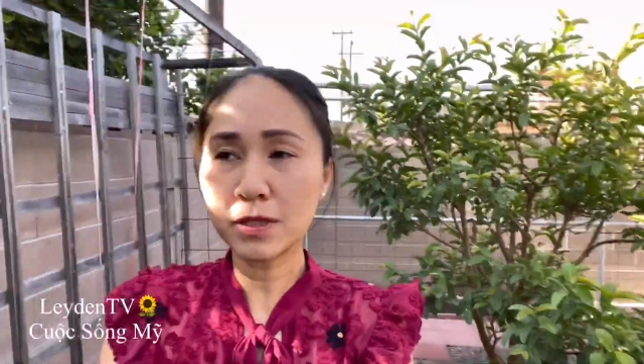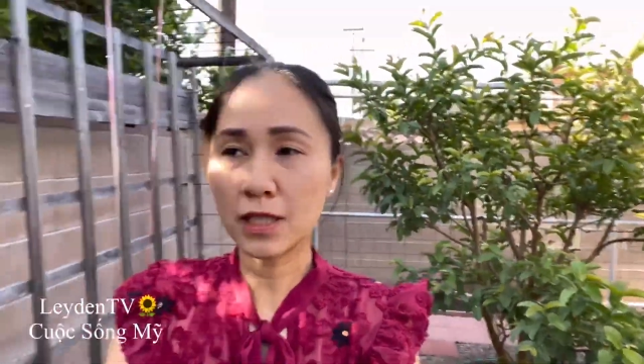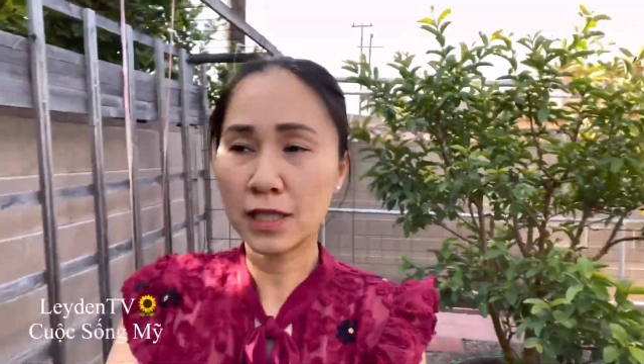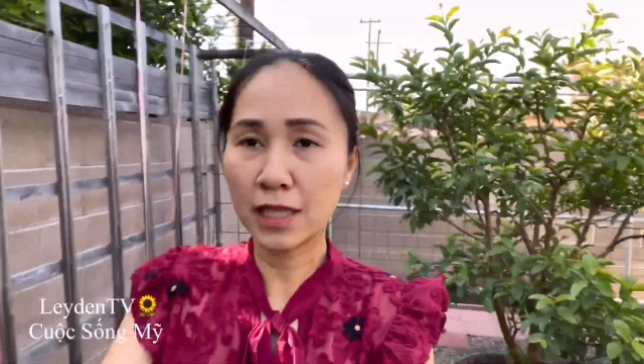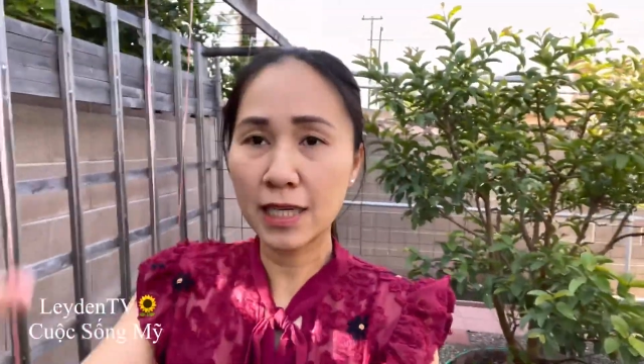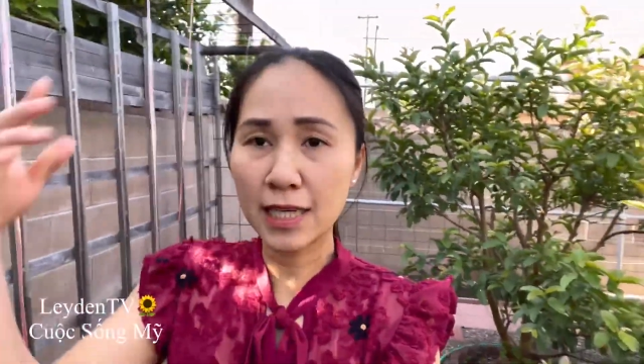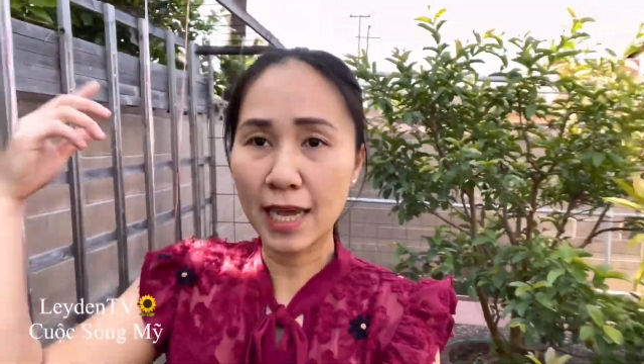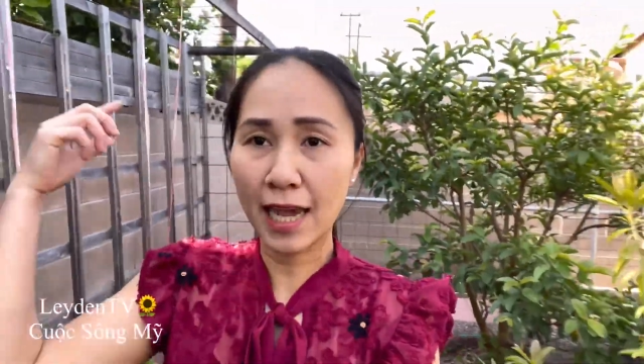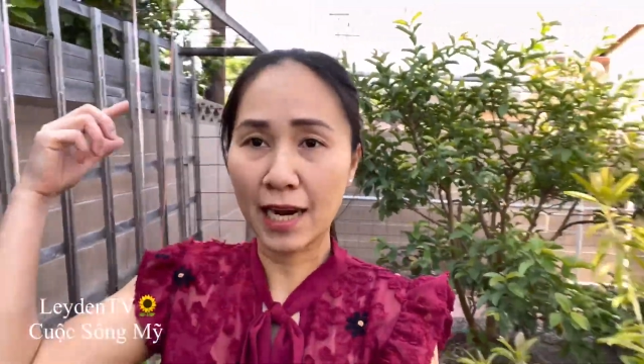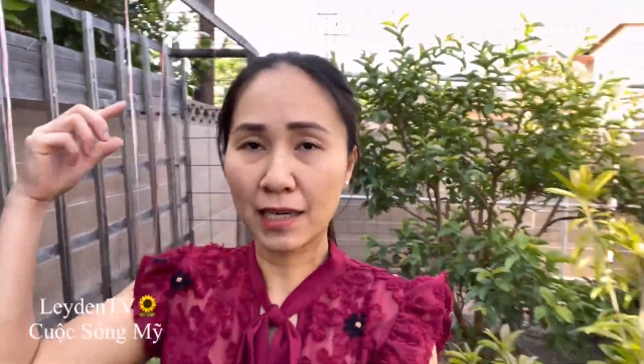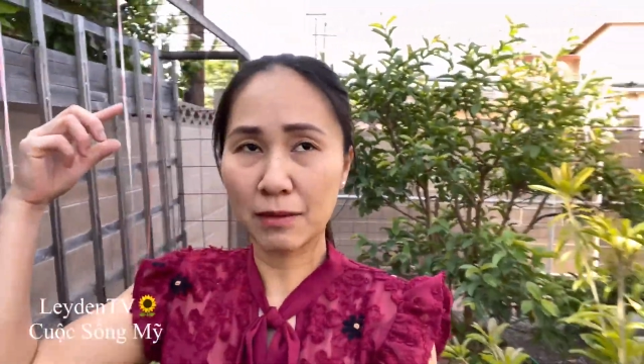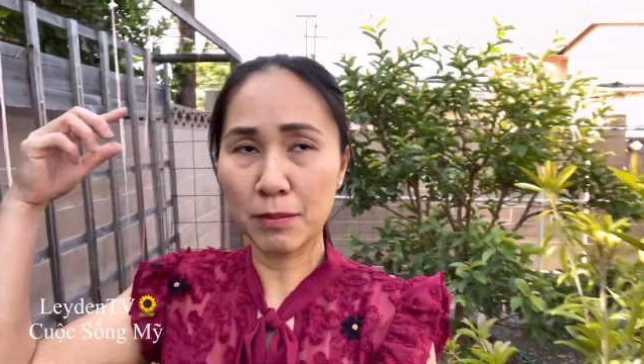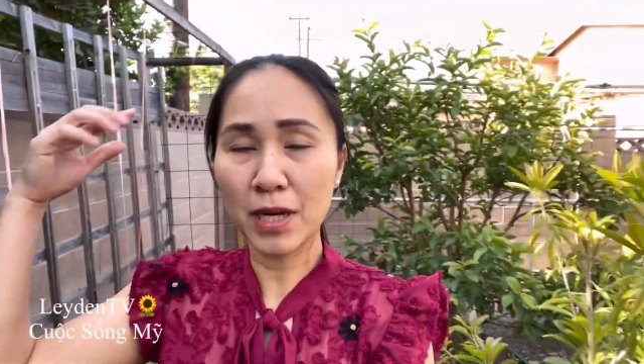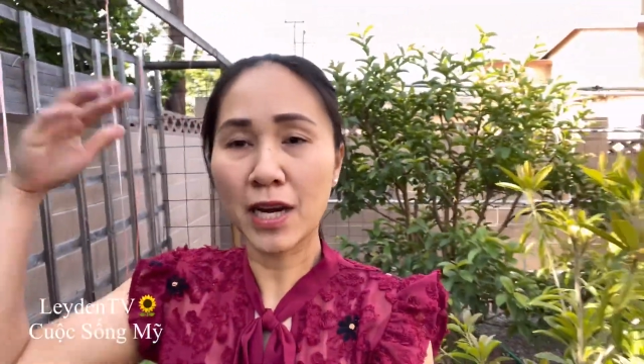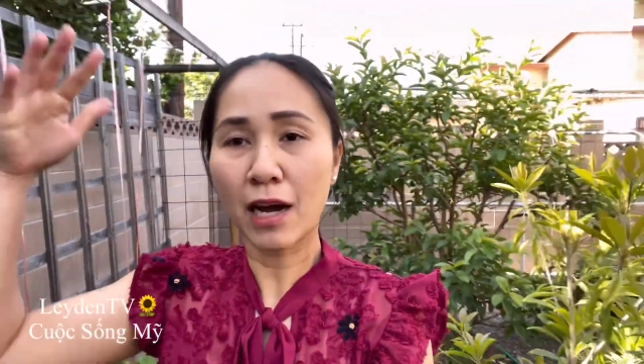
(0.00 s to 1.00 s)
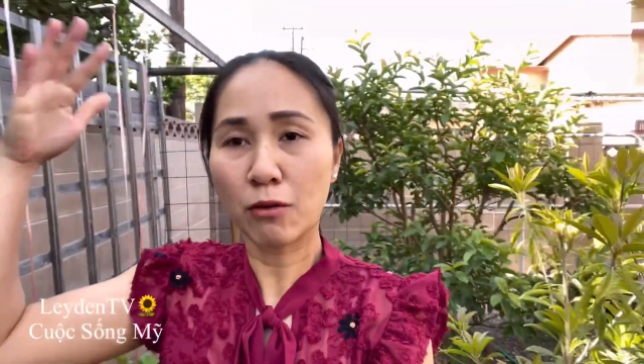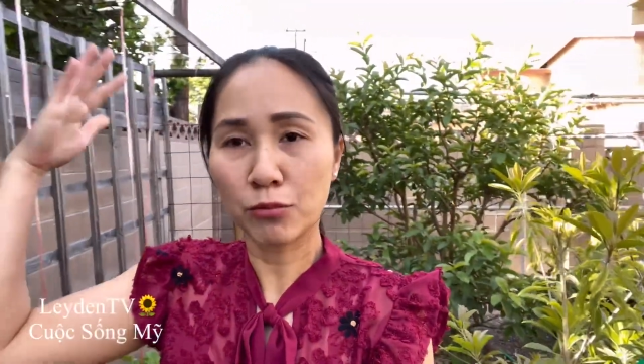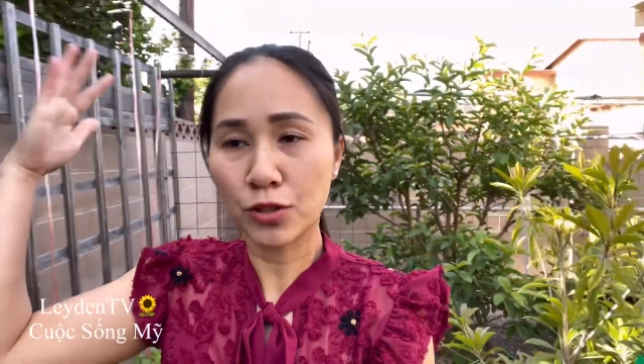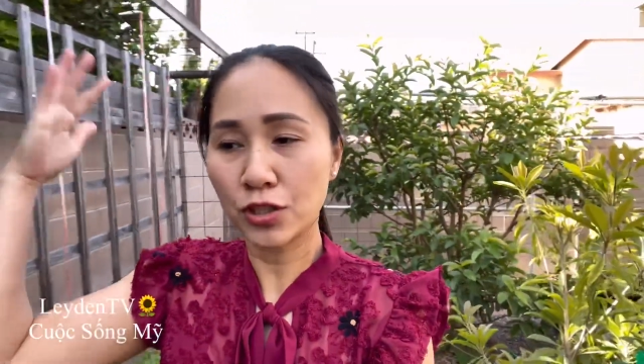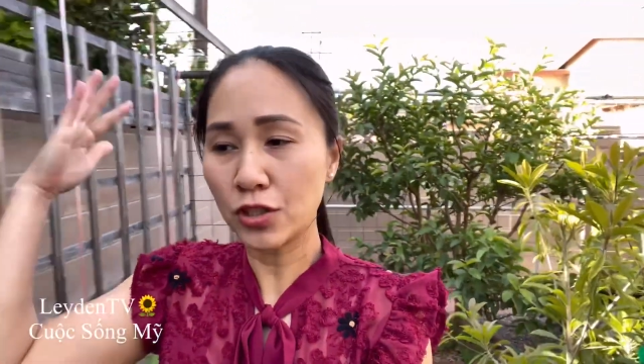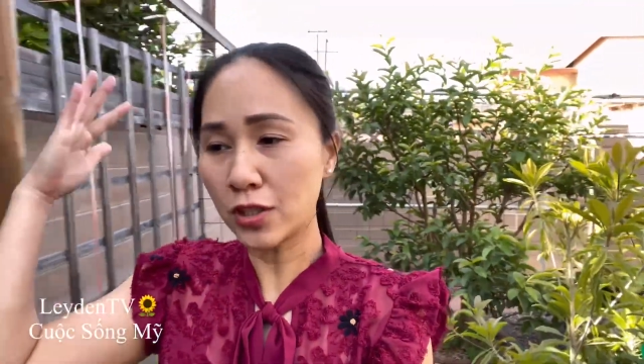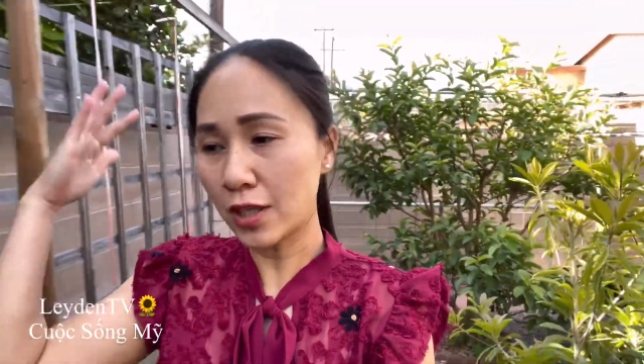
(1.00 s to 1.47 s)
trên cái vàng bên hông
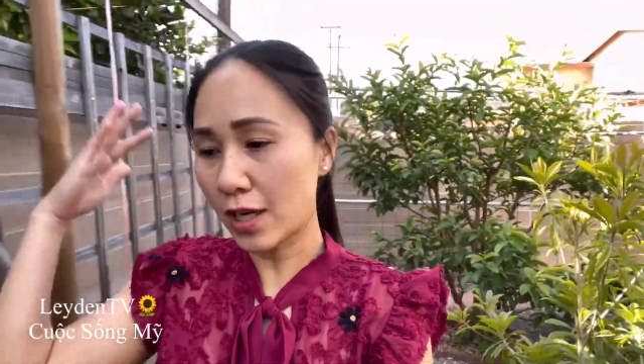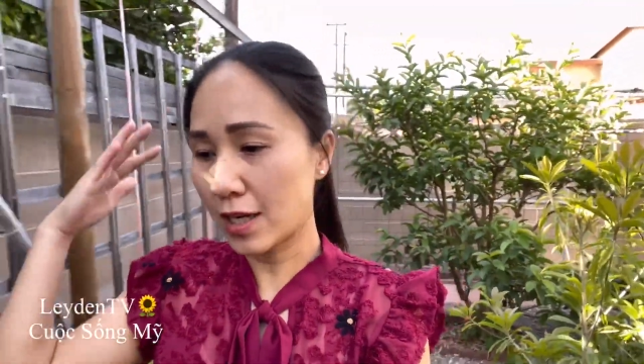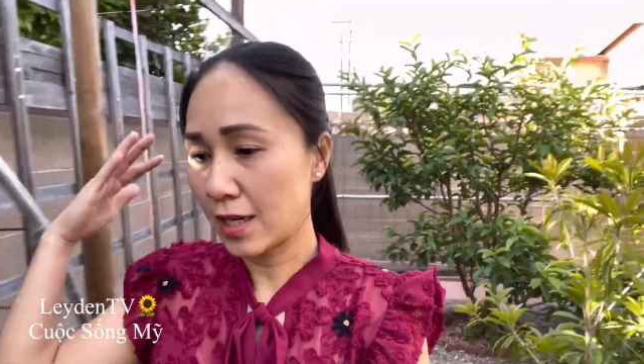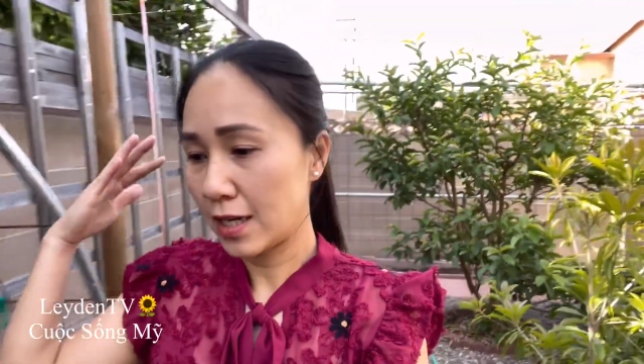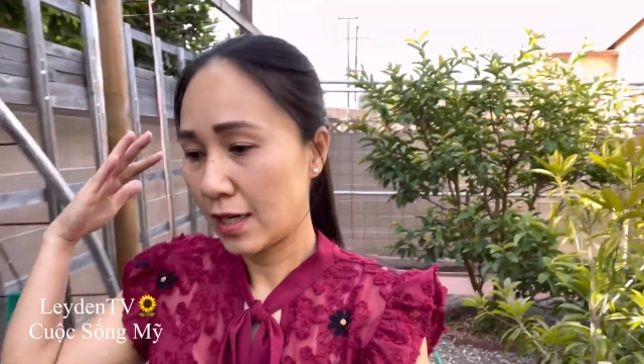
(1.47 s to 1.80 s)
trước á,